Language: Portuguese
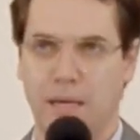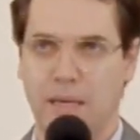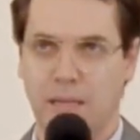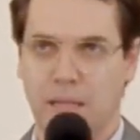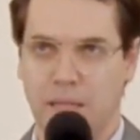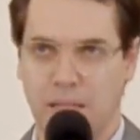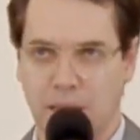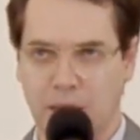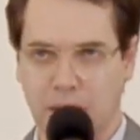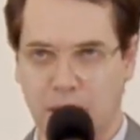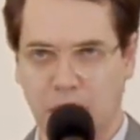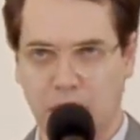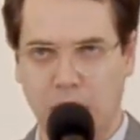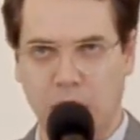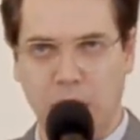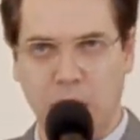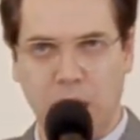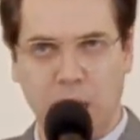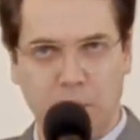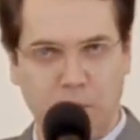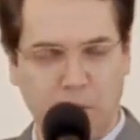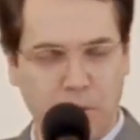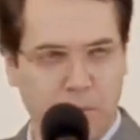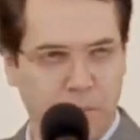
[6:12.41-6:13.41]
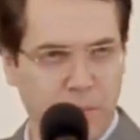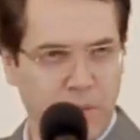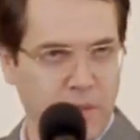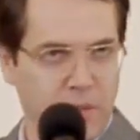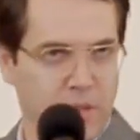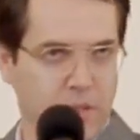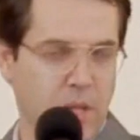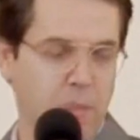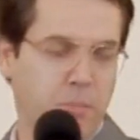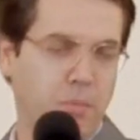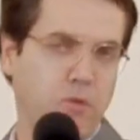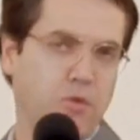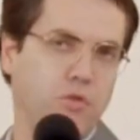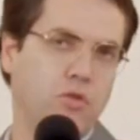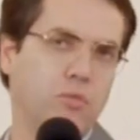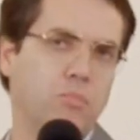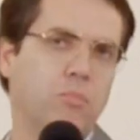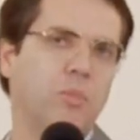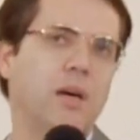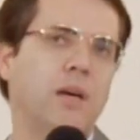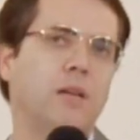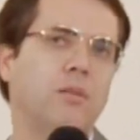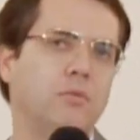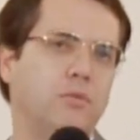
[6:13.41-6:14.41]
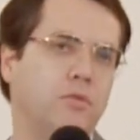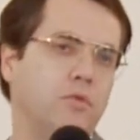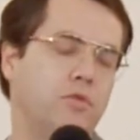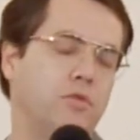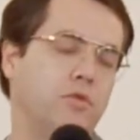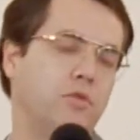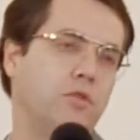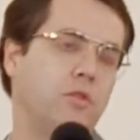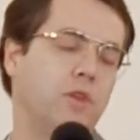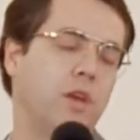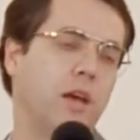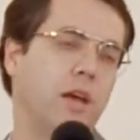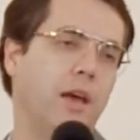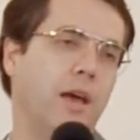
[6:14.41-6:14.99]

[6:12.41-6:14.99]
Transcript: que se guia por princípios humanos.